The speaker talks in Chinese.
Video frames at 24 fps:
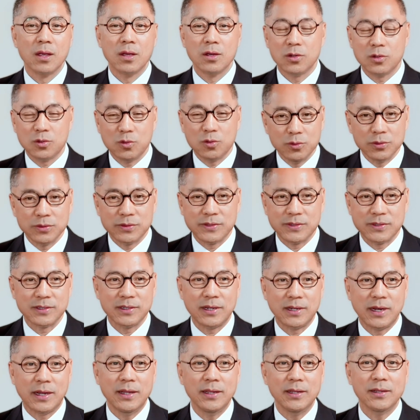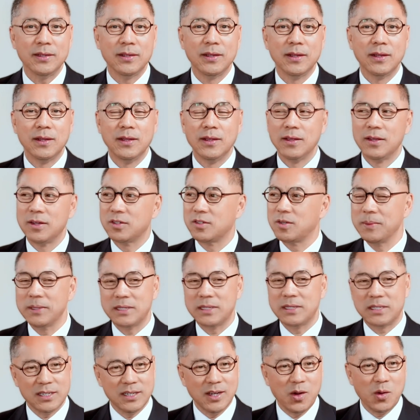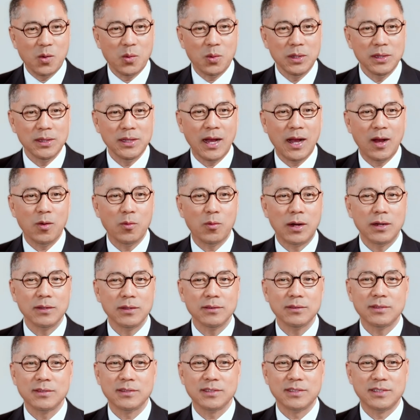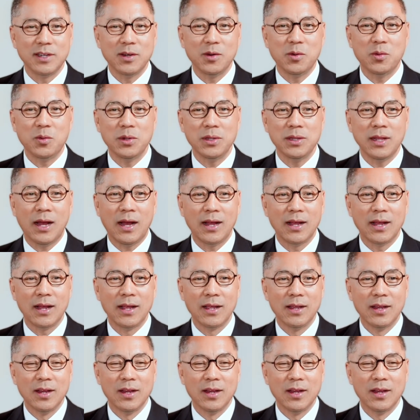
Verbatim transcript: 送死人，什么结婚呐，王子结婚呐，